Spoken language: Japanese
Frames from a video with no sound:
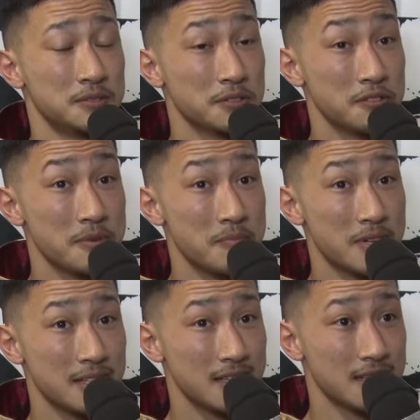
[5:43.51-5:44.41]
この
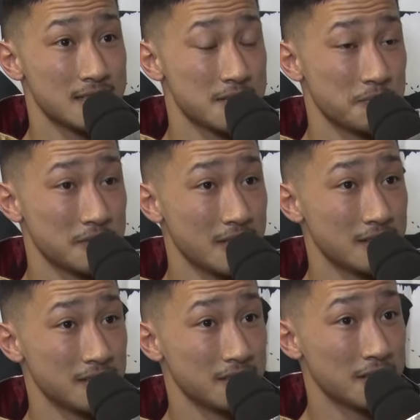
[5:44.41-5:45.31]
メンバーでチャンピオンにな
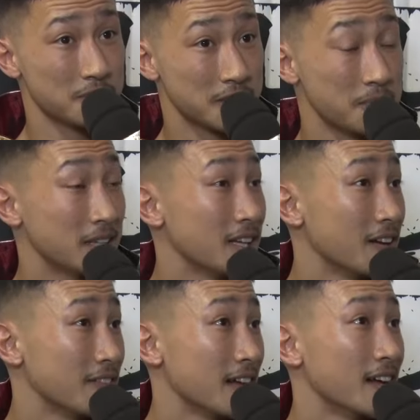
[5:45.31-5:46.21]
るっていうのはもう決めてた
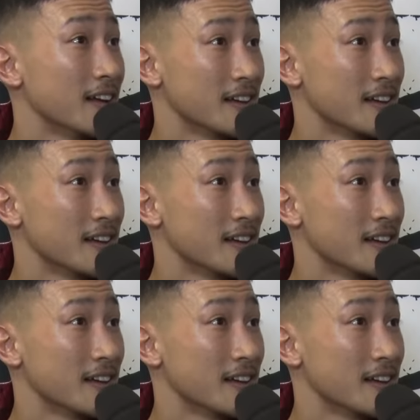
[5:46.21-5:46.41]
ので、